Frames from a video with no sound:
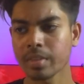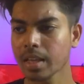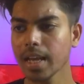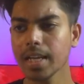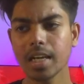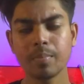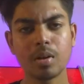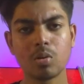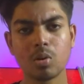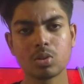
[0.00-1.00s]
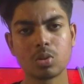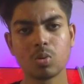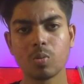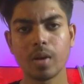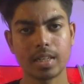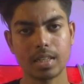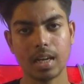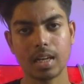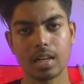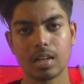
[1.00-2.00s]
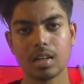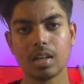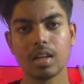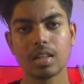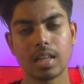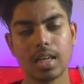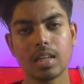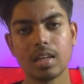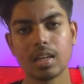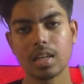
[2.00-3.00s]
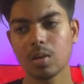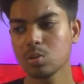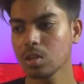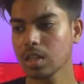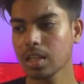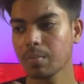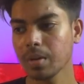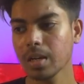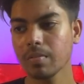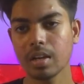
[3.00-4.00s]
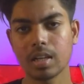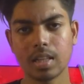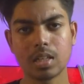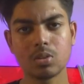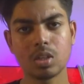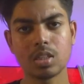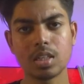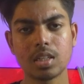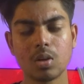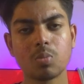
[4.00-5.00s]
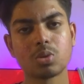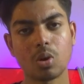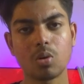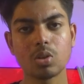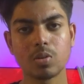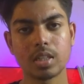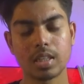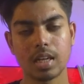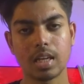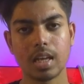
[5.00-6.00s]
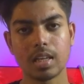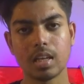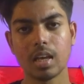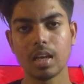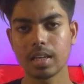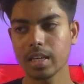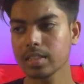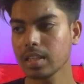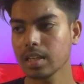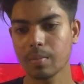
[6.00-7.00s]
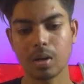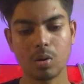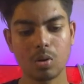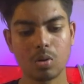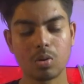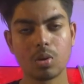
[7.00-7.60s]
এই টাইপের লোকজন খুব একটা থাকে না তাই কেউ যদি তাদের মেরে ফেলে তার জন্য জিনিসটা খুব সহজ হয়ে যায় এই কেস থেকে বা কখনো